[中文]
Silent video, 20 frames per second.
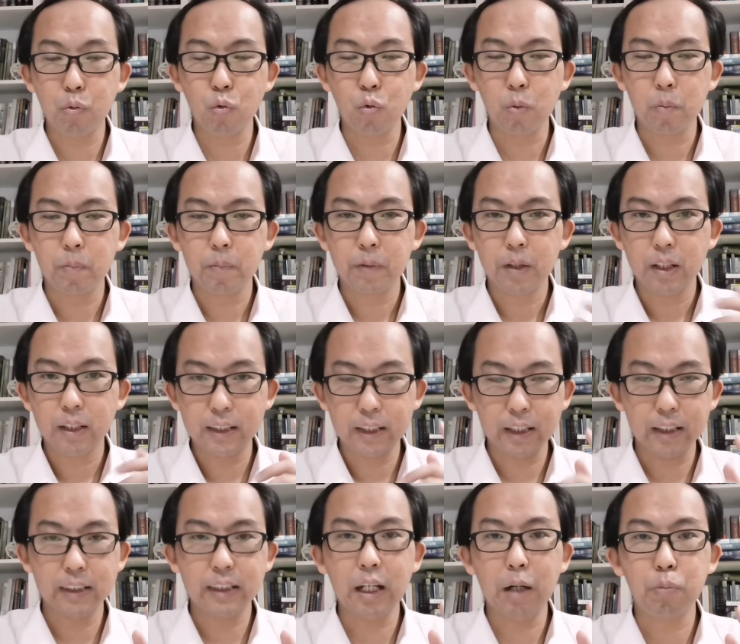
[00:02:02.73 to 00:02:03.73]
谱。这
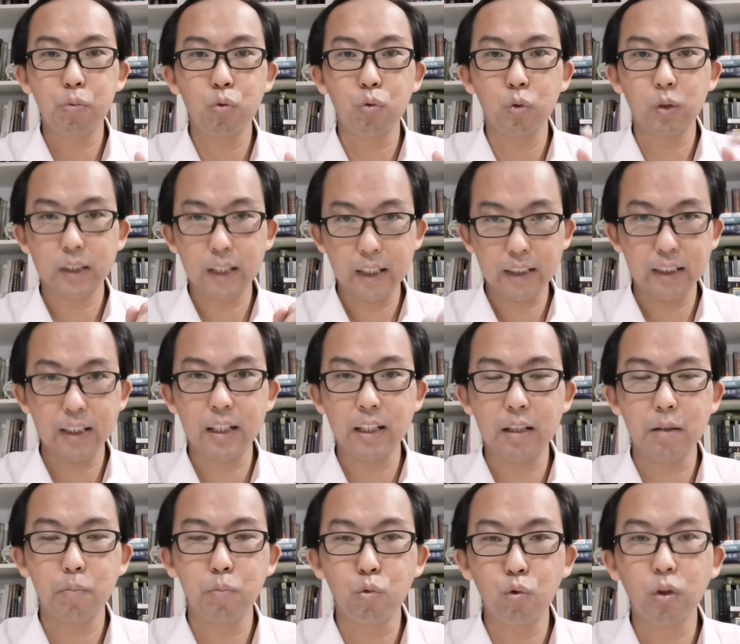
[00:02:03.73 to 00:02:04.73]
个家谱在这里
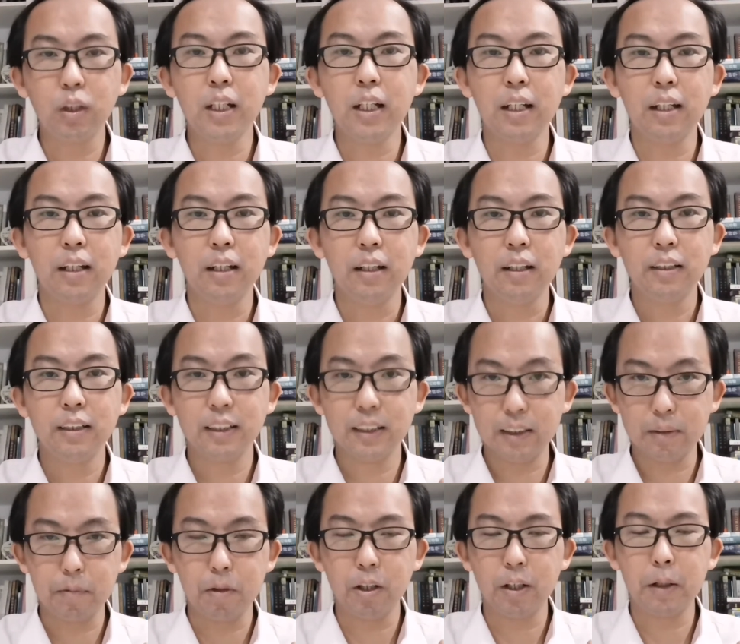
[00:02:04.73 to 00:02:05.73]
的目的是
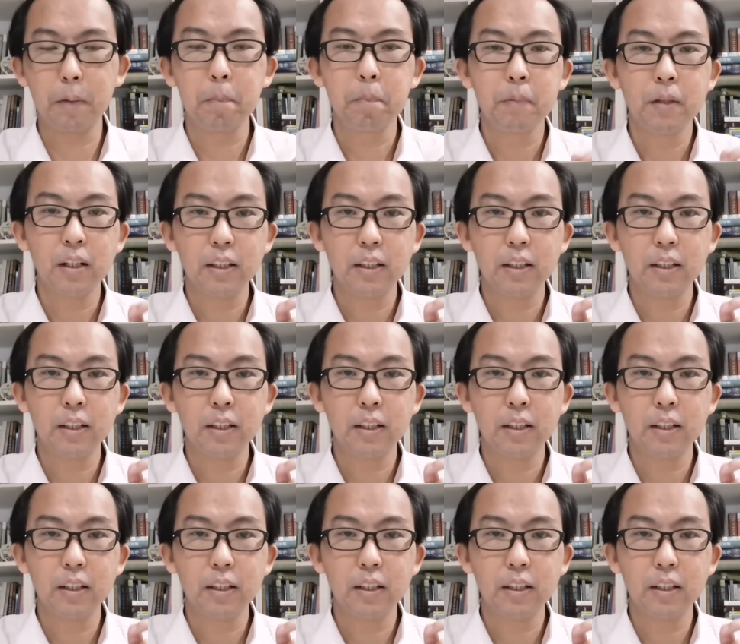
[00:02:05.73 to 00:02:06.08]
什么呢？